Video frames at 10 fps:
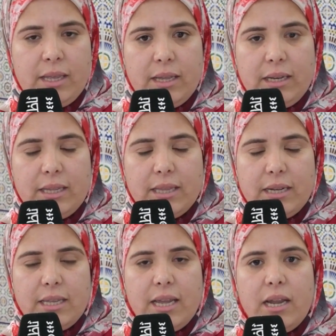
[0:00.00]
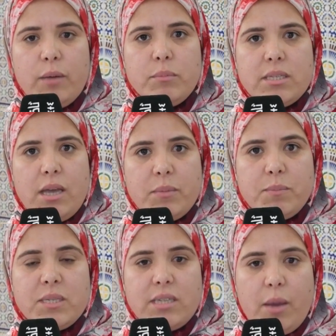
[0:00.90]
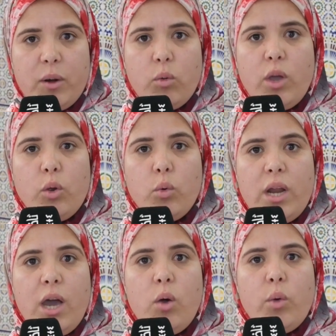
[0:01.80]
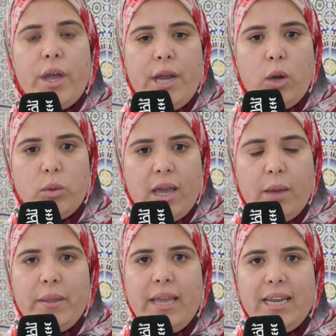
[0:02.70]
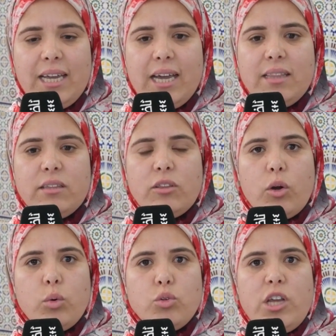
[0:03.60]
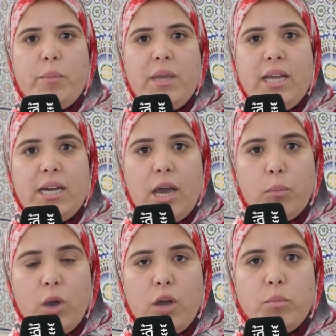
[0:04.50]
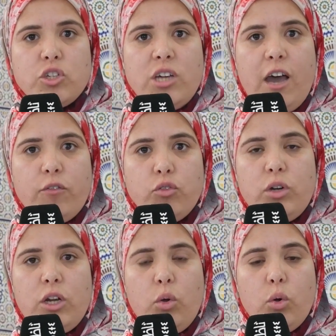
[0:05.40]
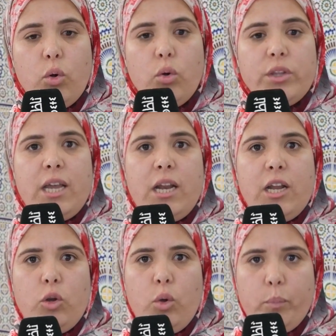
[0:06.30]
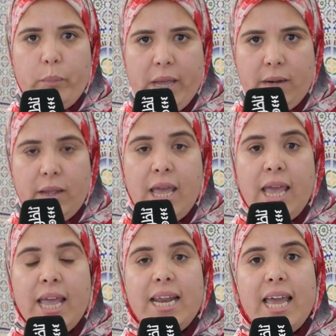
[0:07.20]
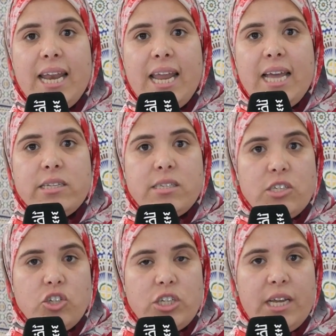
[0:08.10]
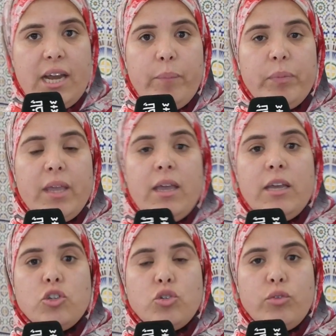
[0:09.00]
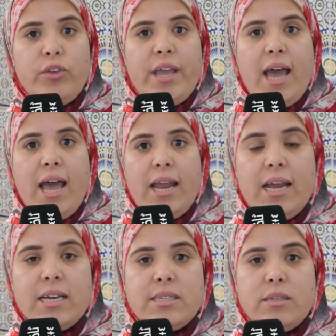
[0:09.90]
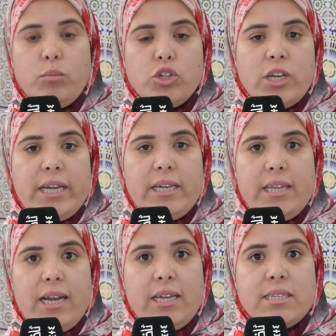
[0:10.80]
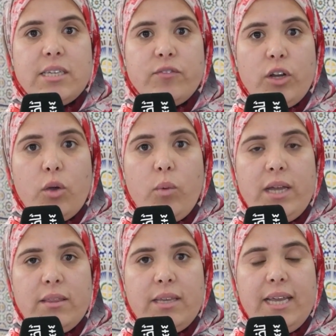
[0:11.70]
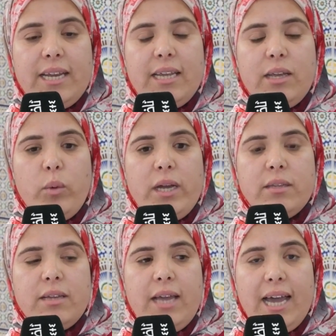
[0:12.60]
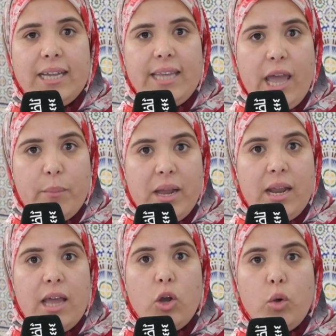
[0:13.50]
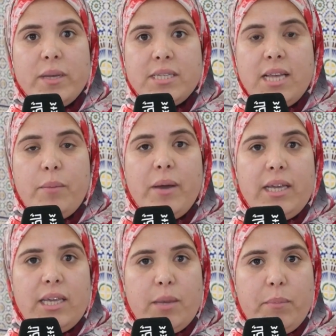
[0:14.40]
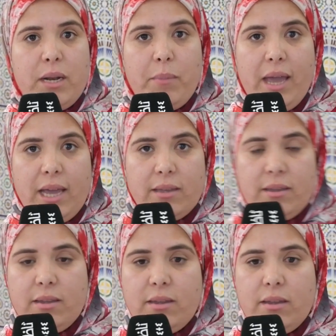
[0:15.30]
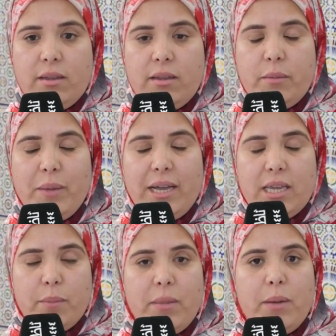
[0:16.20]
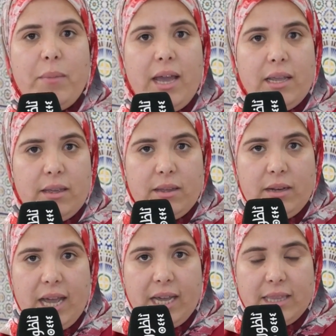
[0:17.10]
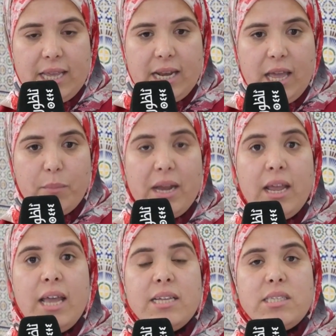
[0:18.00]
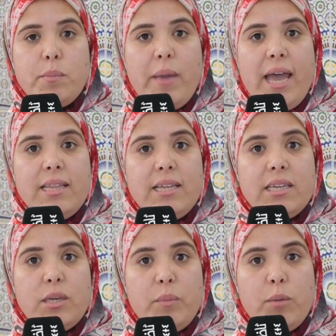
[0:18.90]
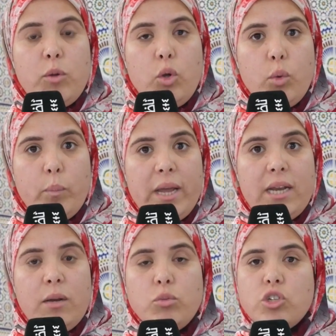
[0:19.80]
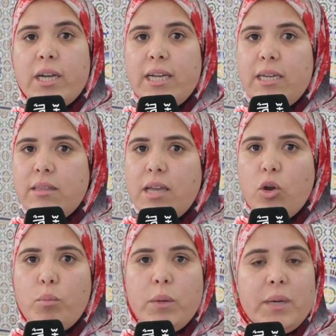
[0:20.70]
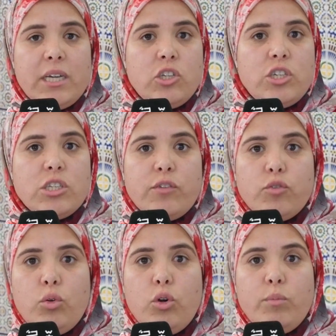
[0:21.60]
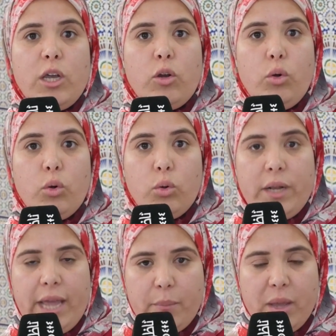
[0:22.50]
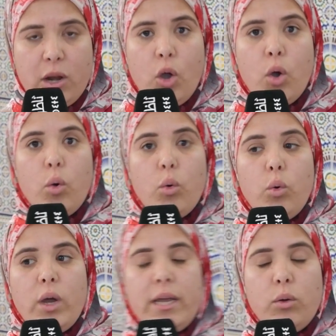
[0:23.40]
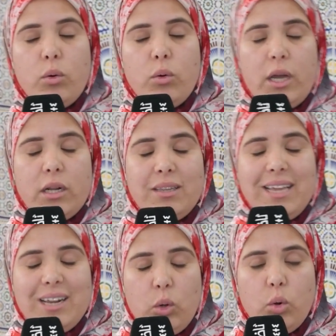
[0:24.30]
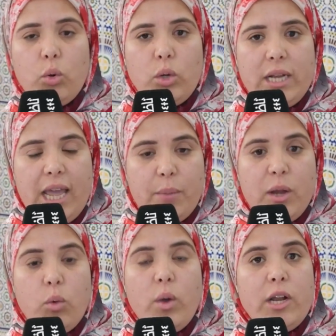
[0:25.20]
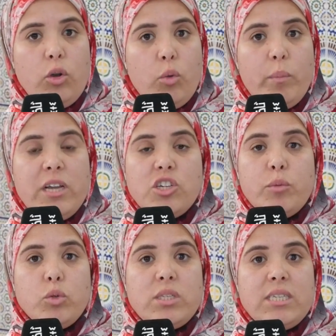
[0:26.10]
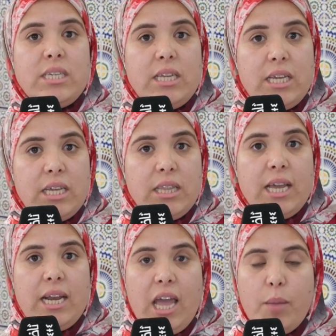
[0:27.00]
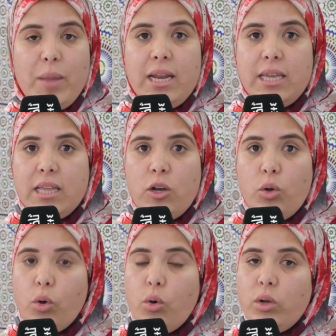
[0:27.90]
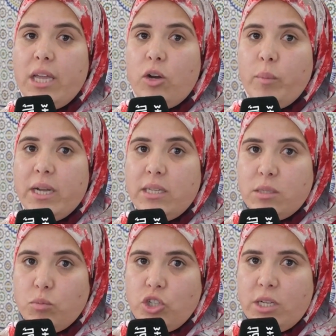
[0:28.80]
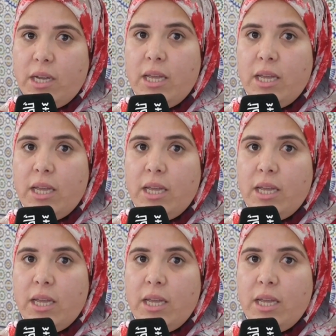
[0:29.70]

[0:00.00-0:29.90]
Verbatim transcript: النضال ديالنا مزام مستمر وكنقولها وكنعاودها يعني غادي نطرقوا جميع الابواب باش نحافظوا على الحقوق ديال هاد العمال لان هاد التاشيره شنو فيها ان خص المشغل ديالك يصيفط لك واحد يعني واحد عقد عمل انه مازال باغي يكمل معاك آه باغي يكمل معاك العقد ديال العمل تما عدد كبير من العمال اللي المشغلين ديالهم ما باغيينش يصيفطوا لهم داك العقود العمل وهاد داك العقود العمل وهاد العمال جابوا السنين ديال العمل اذا الحقوق ديالهم غادي تمشي